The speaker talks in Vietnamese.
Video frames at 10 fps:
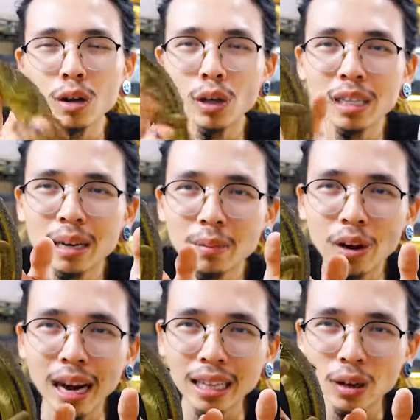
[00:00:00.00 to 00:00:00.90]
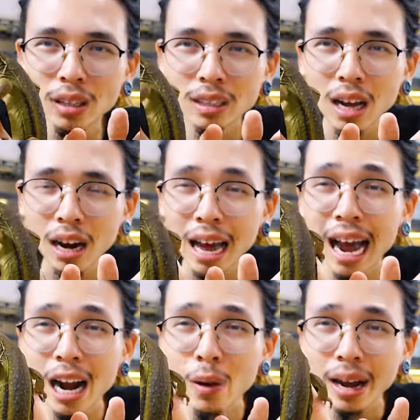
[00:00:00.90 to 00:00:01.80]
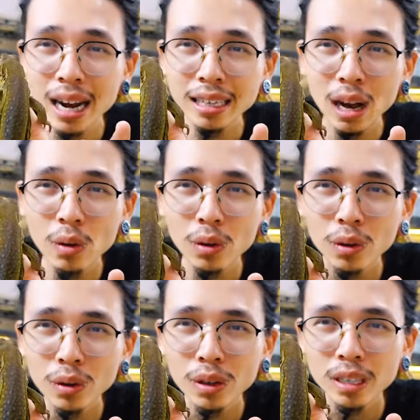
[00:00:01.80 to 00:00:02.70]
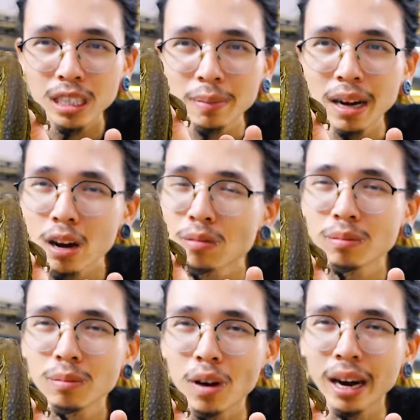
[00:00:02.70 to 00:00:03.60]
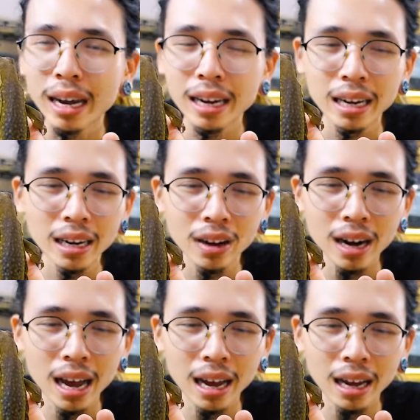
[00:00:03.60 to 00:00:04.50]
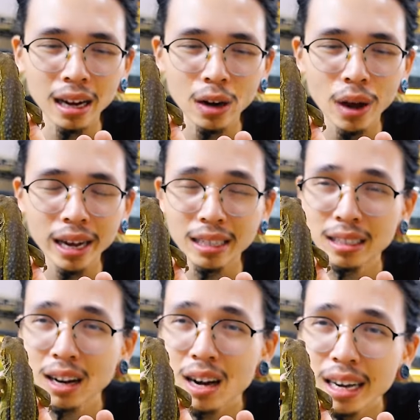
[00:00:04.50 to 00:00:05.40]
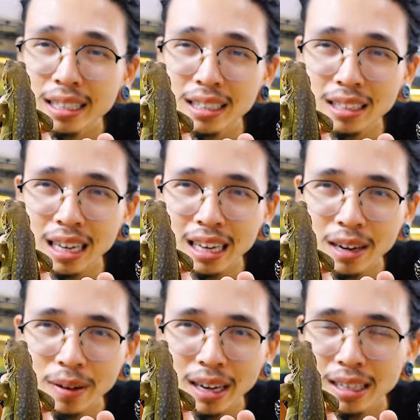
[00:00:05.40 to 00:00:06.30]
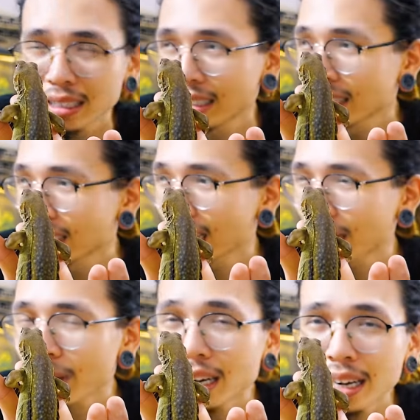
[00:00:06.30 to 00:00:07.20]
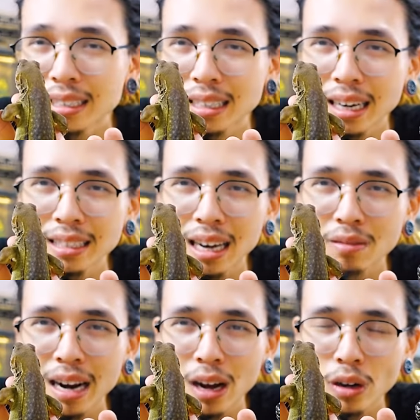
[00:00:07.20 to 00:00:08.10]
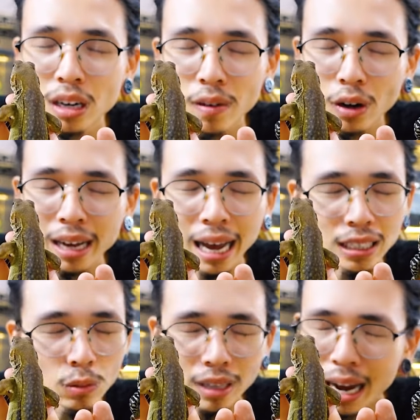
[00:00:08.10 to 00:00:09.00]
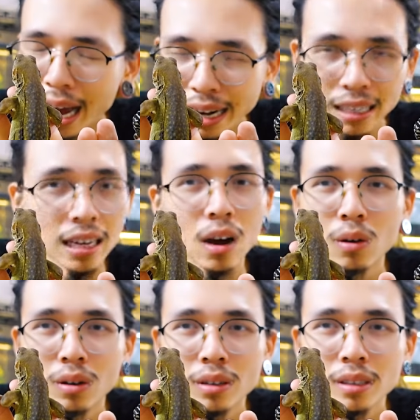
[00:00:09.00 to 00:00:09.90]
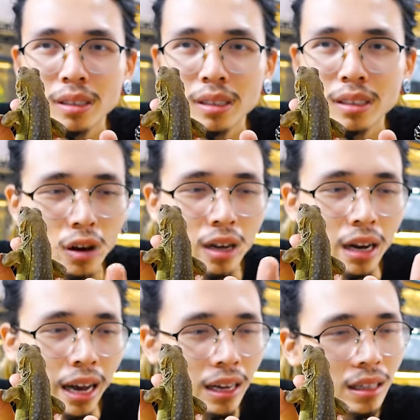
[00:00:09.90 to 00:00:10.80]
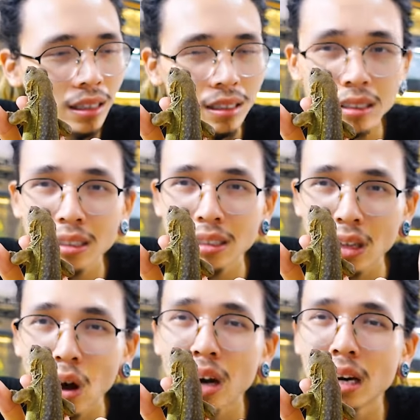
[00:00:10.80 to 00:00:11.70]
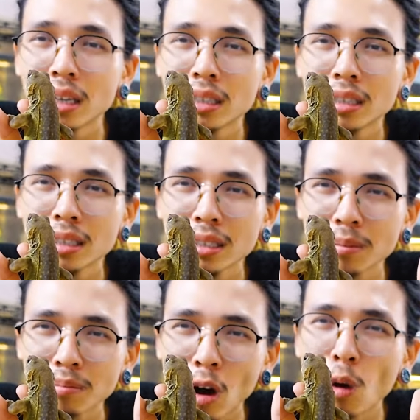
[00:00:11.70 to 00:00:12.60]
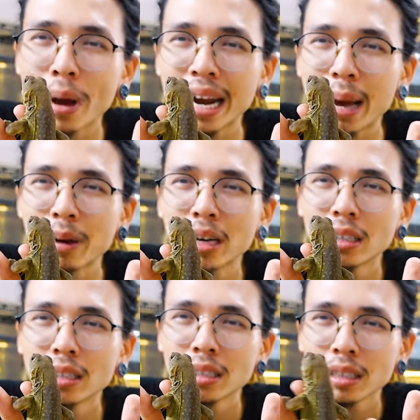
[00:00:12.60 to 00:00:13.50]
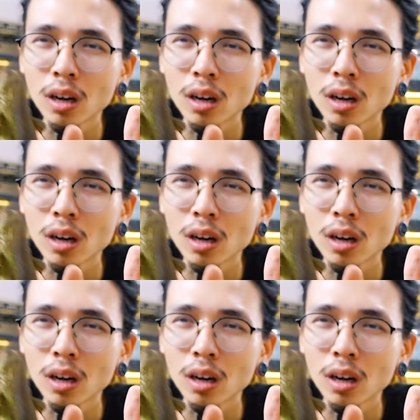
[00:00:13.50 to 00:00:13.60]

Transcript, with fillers: Lúc đầu tôi nhìn bọn này tôi cứ tưởng là hai loài khác nhau, nhưng mà không, bọn này nó là loại lưỡng hình giới tính ấy các bạn. Em biết lưỡng hình giới tính là gì không? Là con đực và con cái trông khác hẳn nhau. Con đực này to hơn, màu mè đẹp hơn.